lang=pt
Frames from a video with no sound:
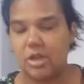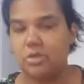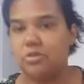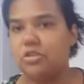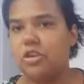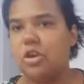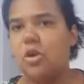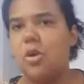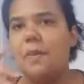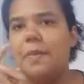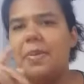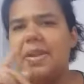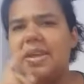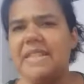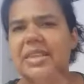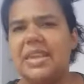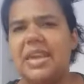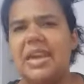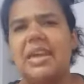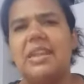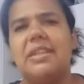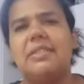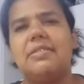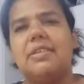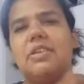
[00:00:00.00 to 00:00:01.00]
Eu já comprei
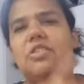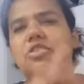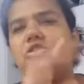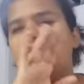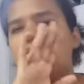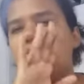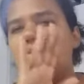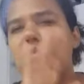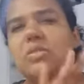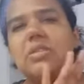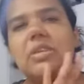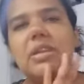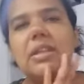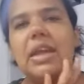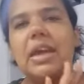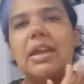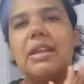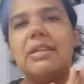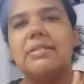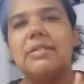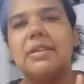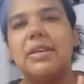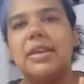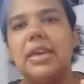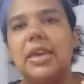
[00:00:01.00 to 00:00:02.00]
delas, a gente usa
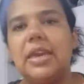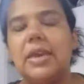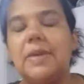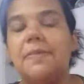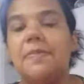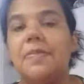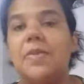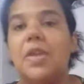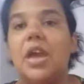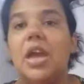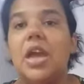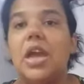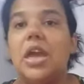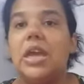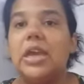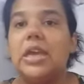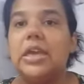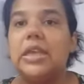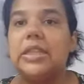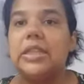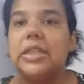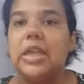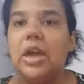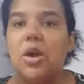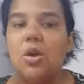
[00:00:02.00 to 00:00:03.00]
delas aqui
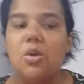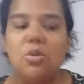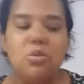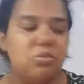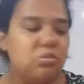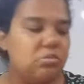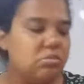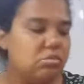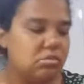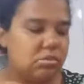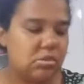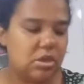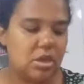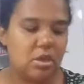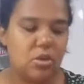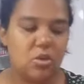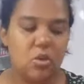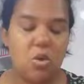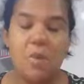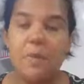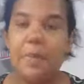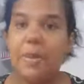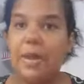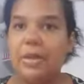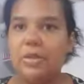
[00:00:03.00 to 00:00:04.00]
então, eu
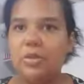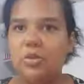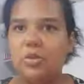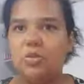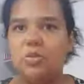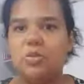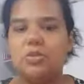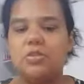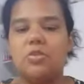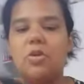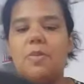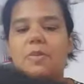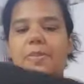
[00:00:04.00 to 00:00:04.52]
comprei duas.